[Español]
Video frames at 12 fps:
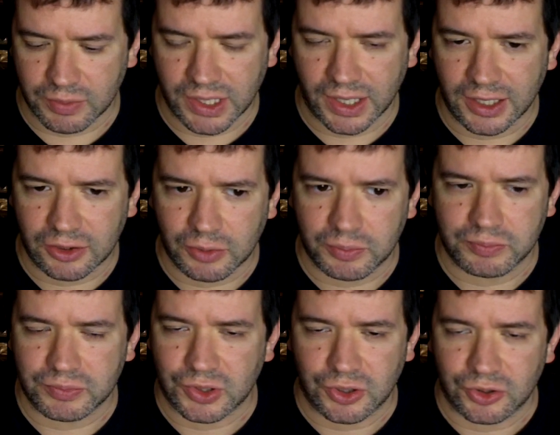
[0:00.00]
que miran esto
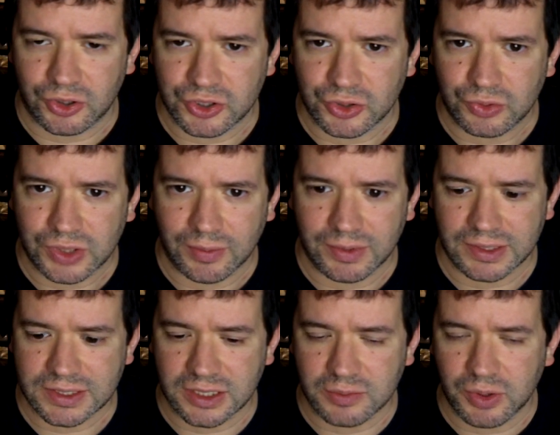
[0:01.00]
no, son justamente
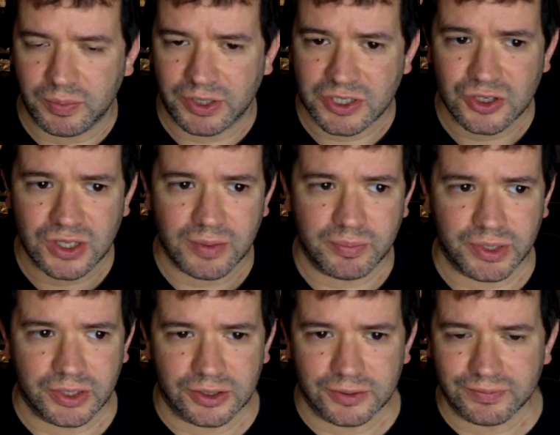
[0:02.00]
ese tipo de personas,
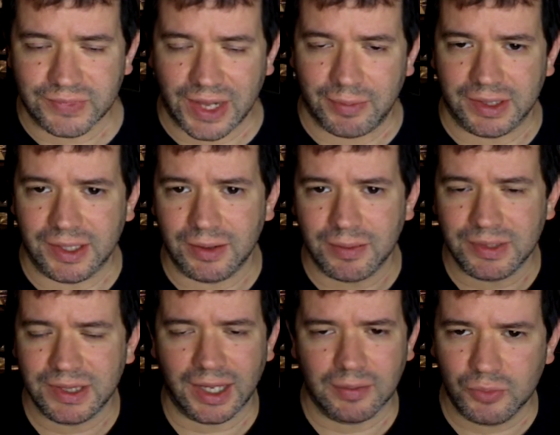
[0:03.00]
pero
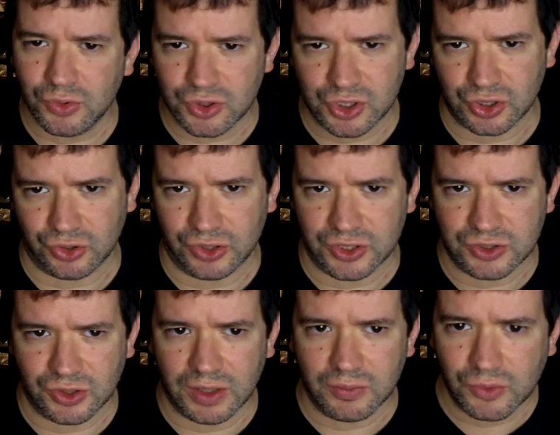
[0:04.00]
lamentablemente hay mucho de
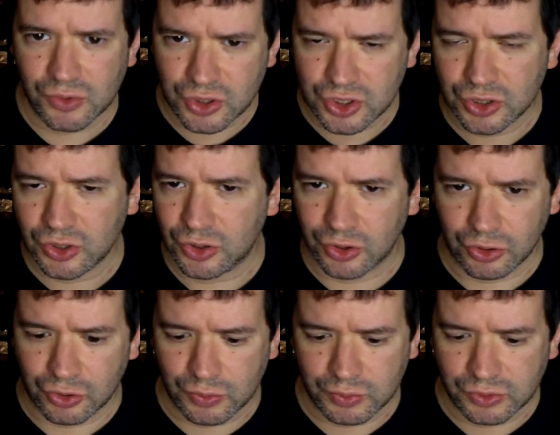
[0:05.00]
eso, hay mucho
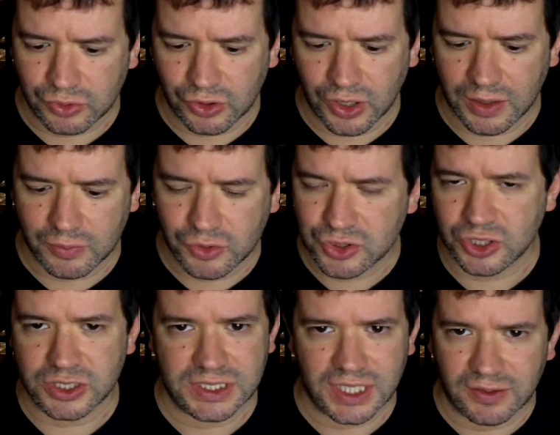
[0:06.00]
corrupto, hay
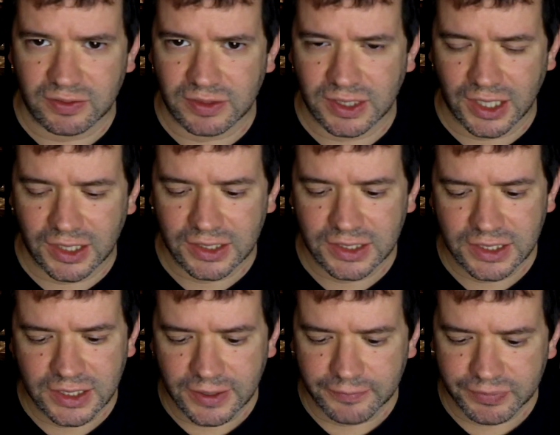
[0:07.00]
mucho chanta,
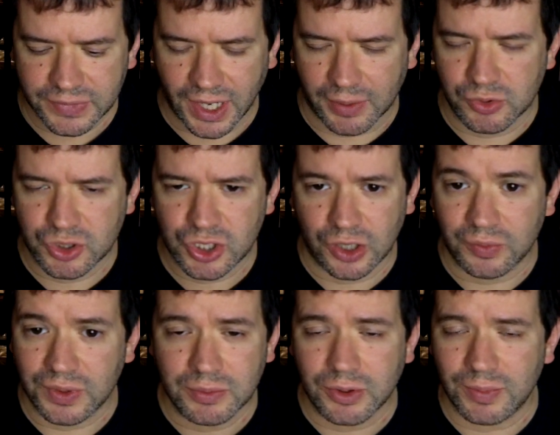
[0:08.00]
hay mucho
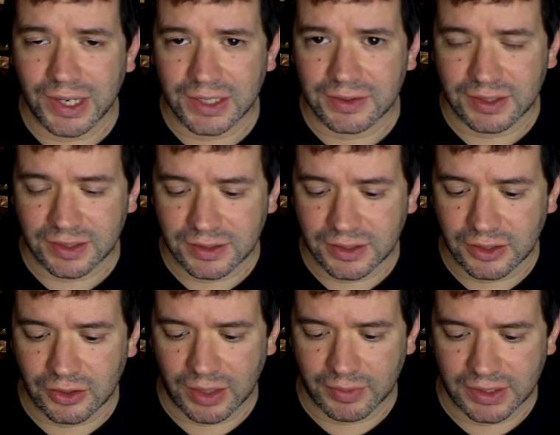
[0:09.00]
vivo
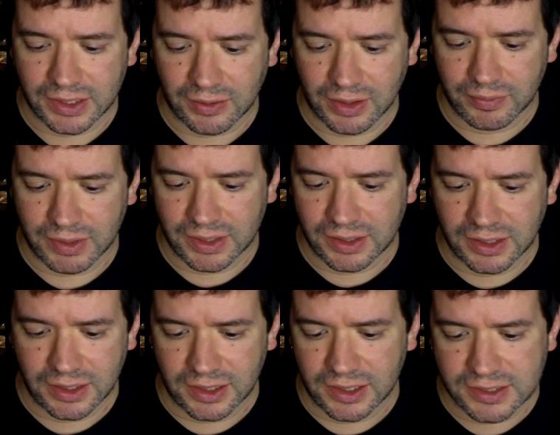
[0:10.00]
malentendido
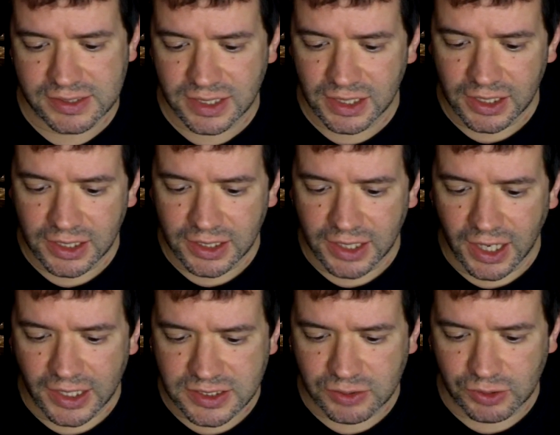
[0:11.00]
lamentablemente y es, es
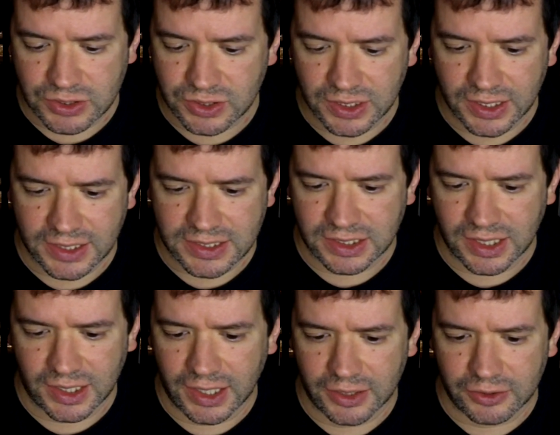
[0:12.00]
la situación esta que se
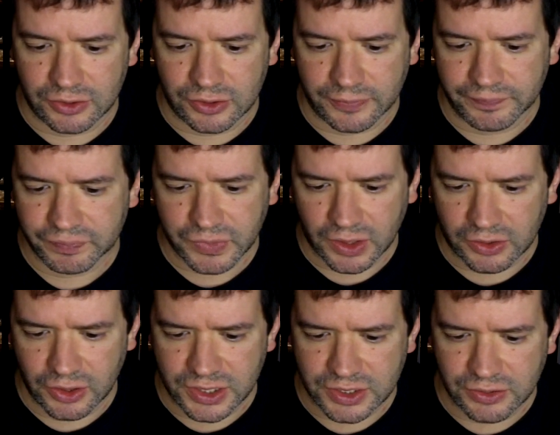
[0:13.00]
está dando.
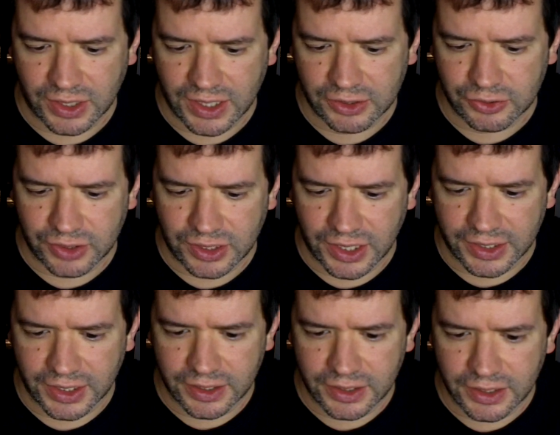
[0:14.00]
Estoy leyendo acá esto de
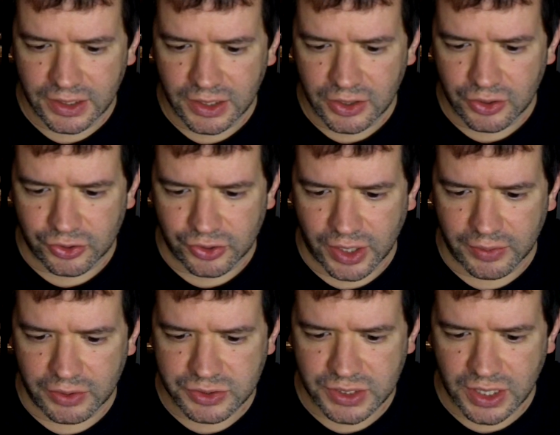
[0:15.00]
Clarín
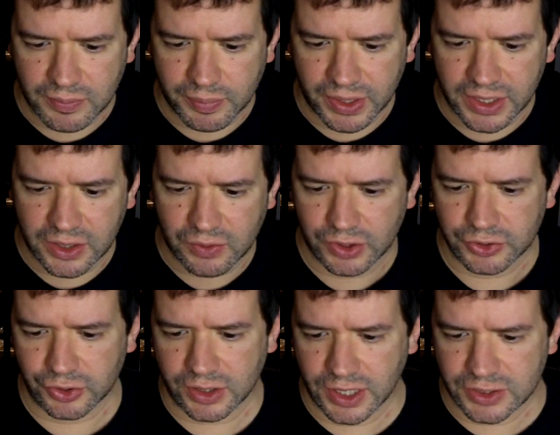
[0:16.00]
coronavirus en el país,
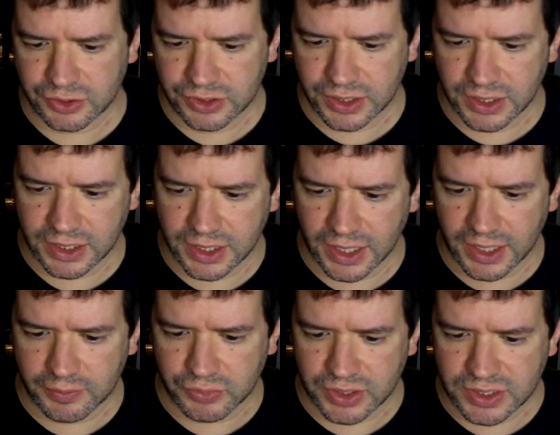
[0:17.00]
cuántos casos tiene
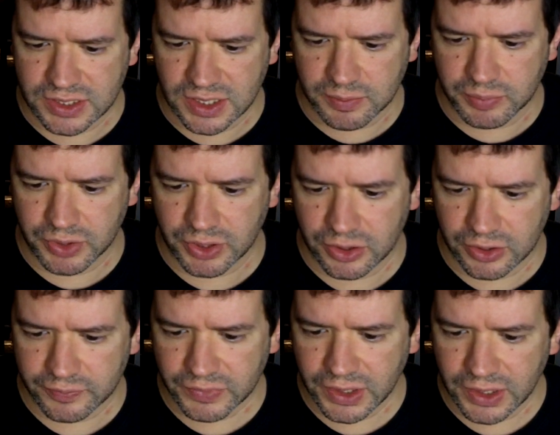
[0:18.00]
cada
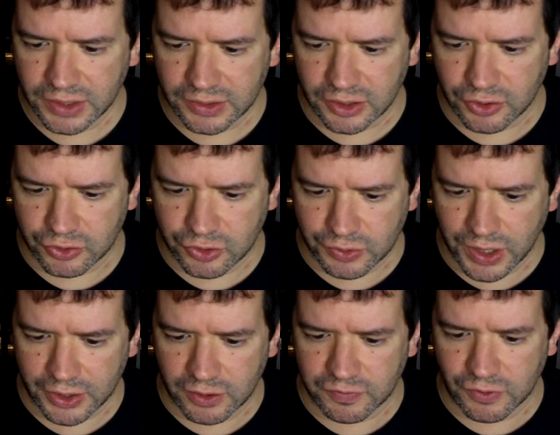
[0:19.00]
municipio del
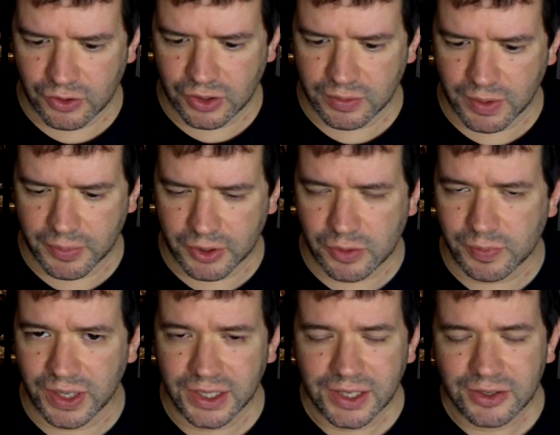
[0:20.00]
conurbano, el foco que más
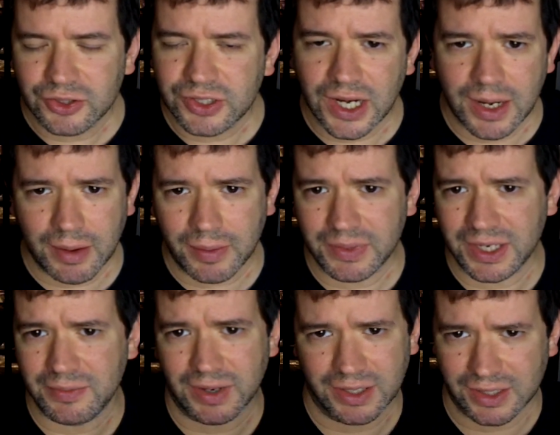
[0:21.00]
preocupa, no tienen la más
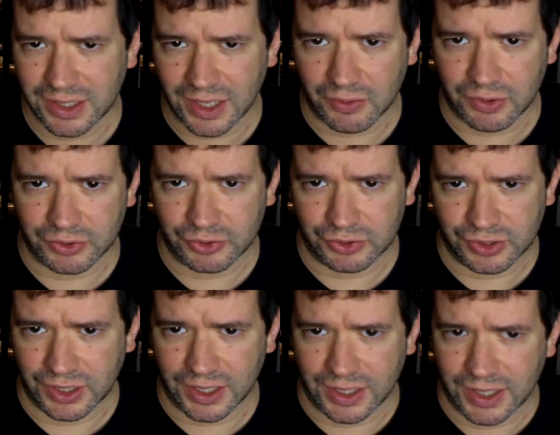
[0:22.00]
mínima idea cuántos
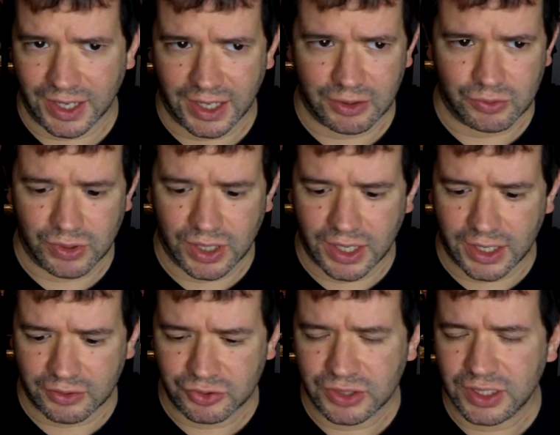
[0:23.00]
tienen en cada
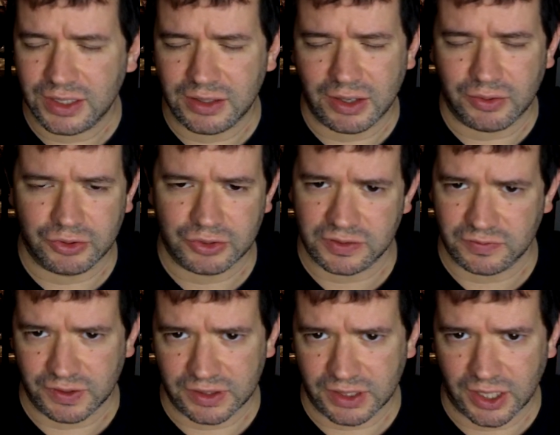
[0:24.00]
lugar, no tienen idea cuántos
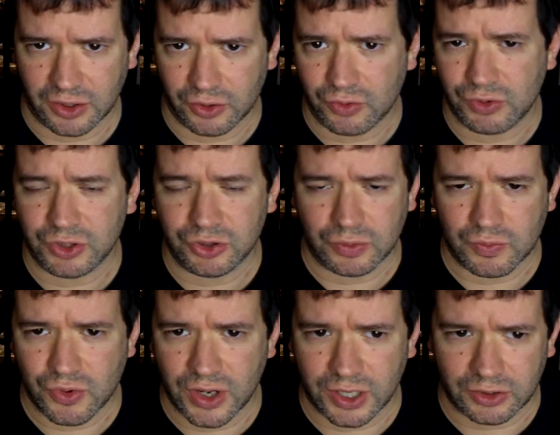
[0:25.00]
infectados, cuántos
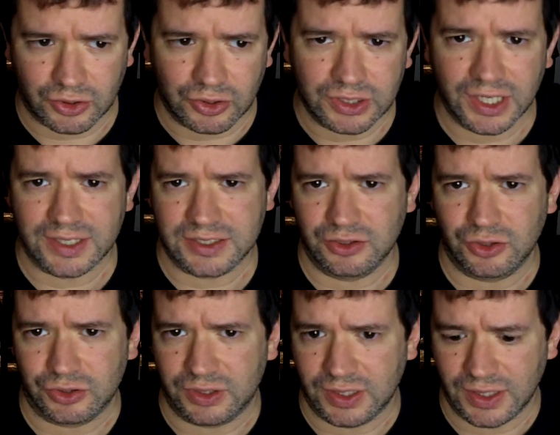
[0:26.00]
muertos, no están
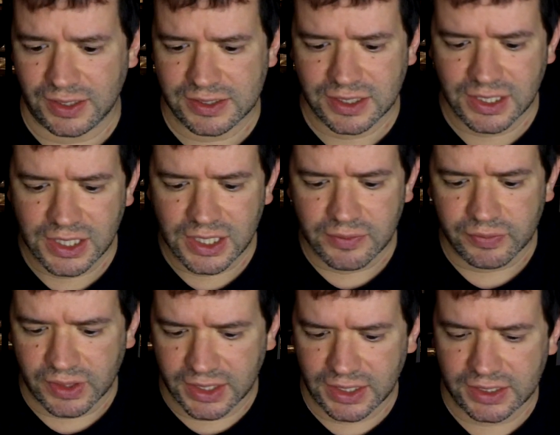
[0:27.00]
haciendo test,
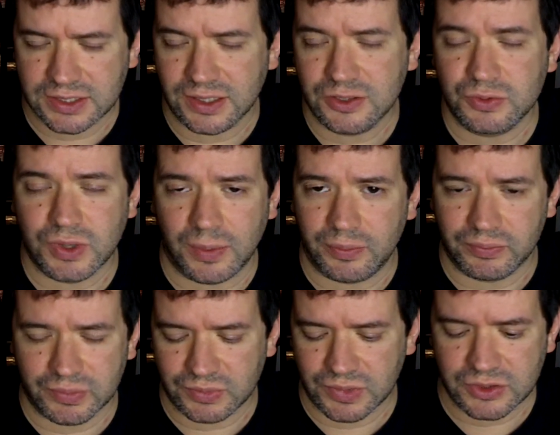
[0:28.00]
es, una,
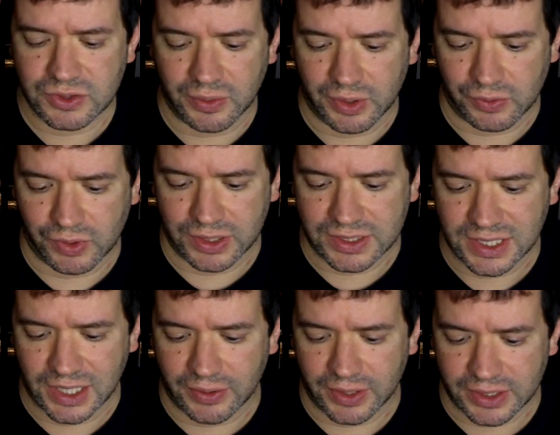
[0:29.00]
es una vergüenza,
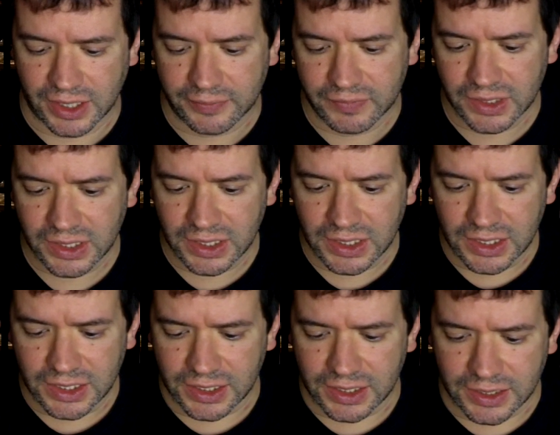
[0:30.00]
la verdad.
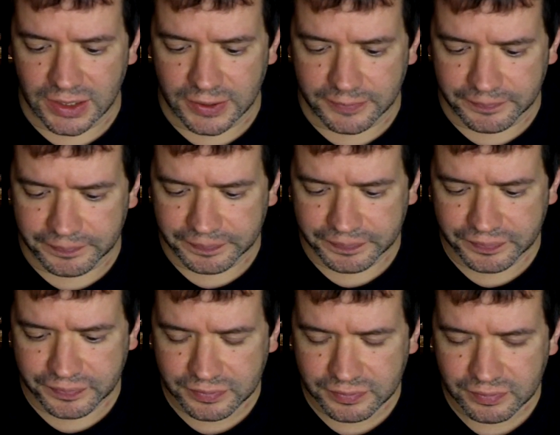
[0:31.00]
Eh,
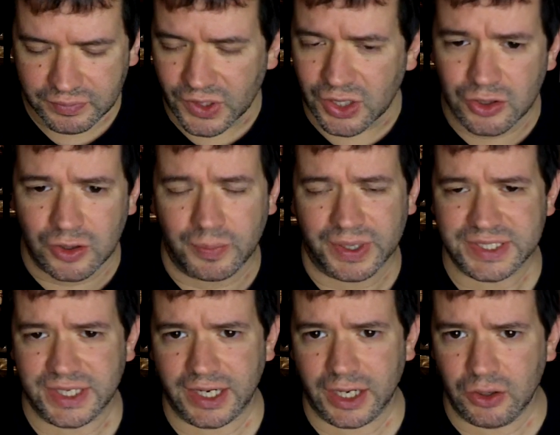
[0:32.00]
como para
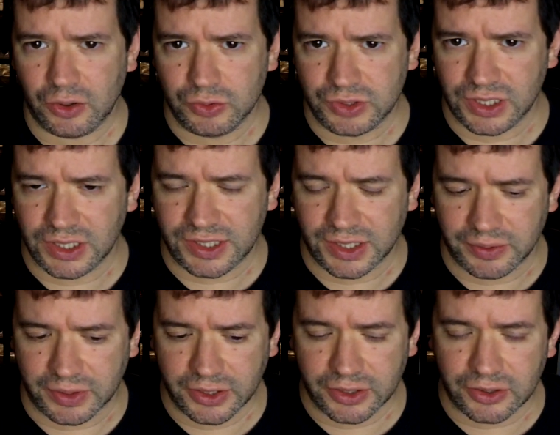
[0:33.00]
sacar algo útil de este
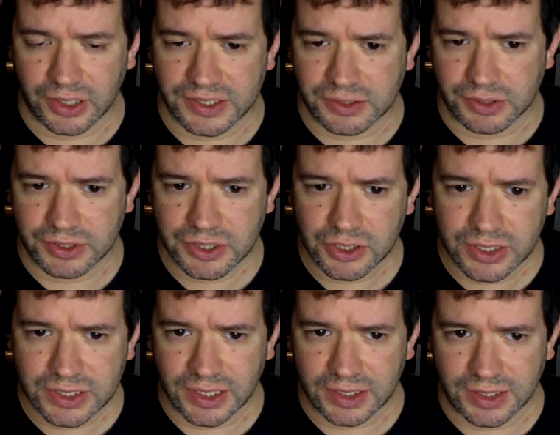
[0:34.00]
video, la situación
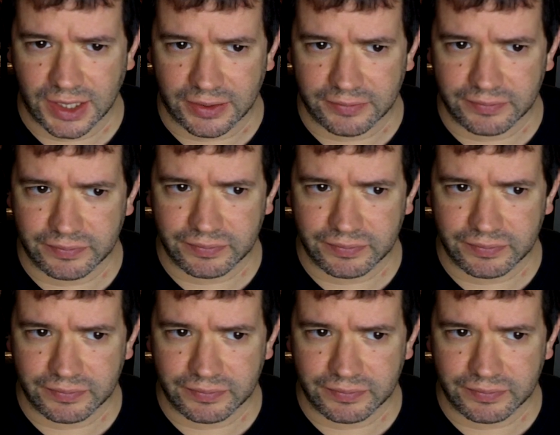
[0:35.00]
es esta